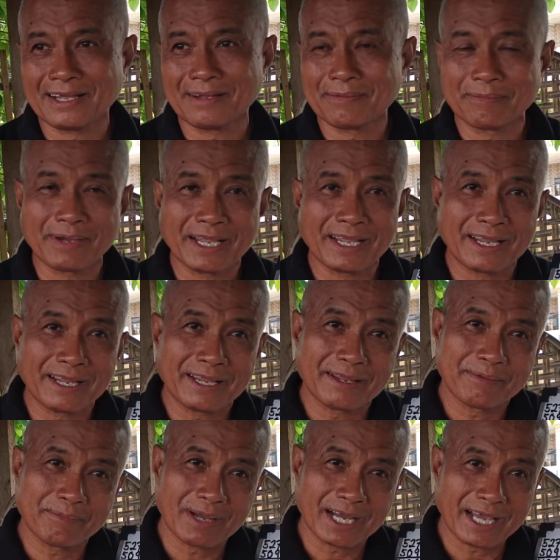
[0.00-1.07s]

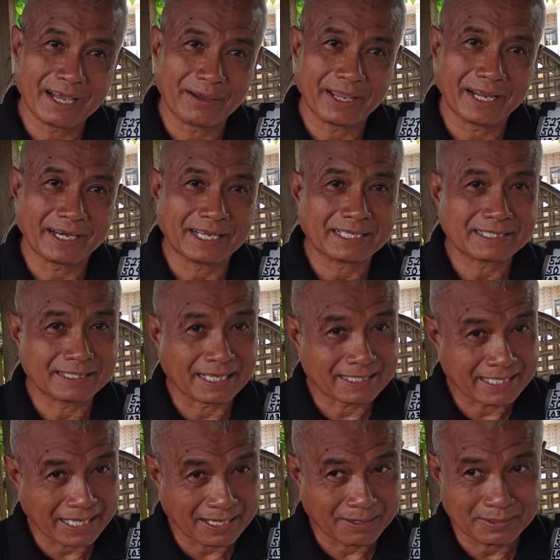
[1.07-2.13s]
may mga areas na
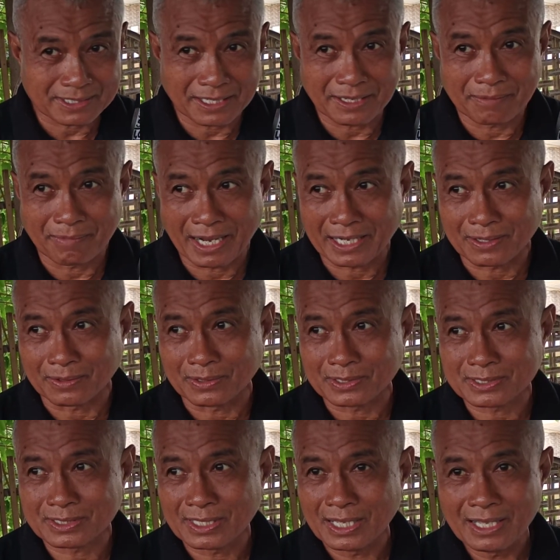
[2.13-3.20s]
zero si
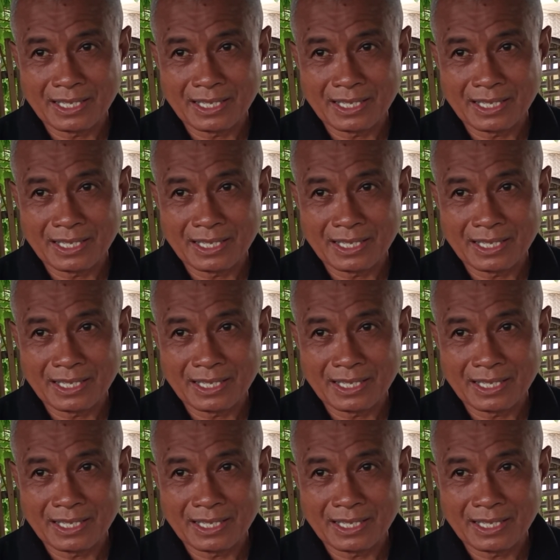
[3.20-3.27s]
Marcos